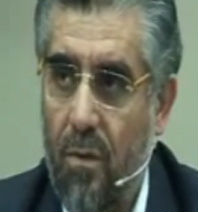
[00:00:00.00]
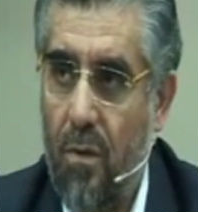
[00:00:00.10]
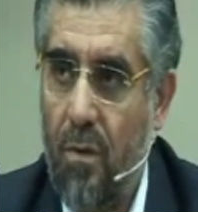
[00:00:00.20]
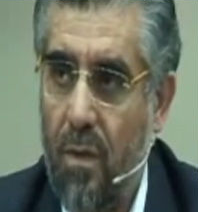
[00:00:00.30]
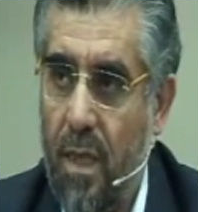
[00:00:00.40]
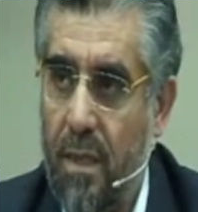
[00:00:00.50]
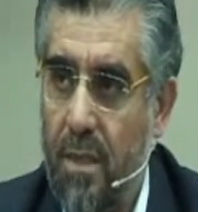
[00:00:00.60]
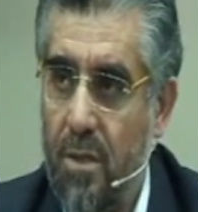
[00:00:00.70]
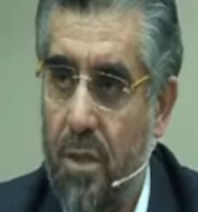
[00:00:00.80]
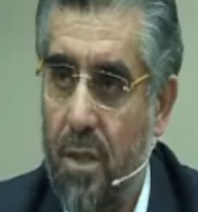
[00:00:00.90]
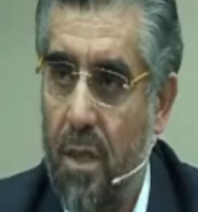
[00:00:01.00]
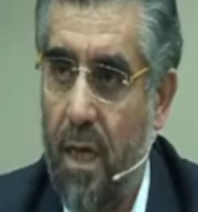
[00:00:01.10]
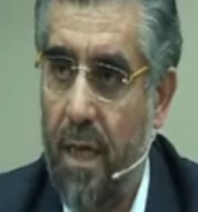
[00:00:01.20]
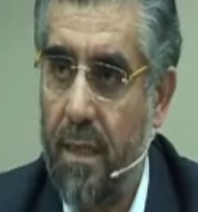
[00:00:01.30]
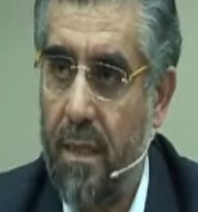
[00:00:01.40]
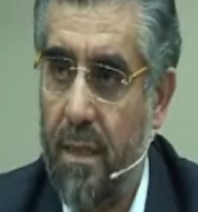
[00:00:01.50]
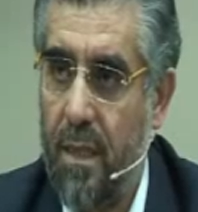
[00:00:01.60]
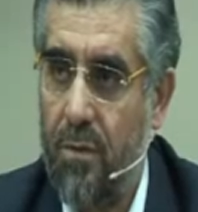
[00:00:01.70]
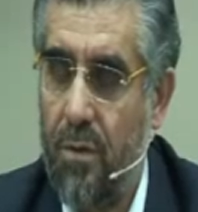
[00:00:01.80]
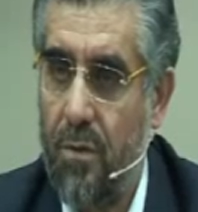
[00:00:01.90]
o 16.
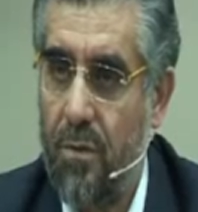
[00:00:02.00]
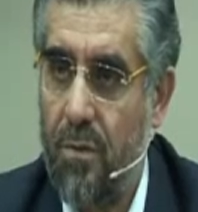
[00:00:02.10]
ayetinde diyor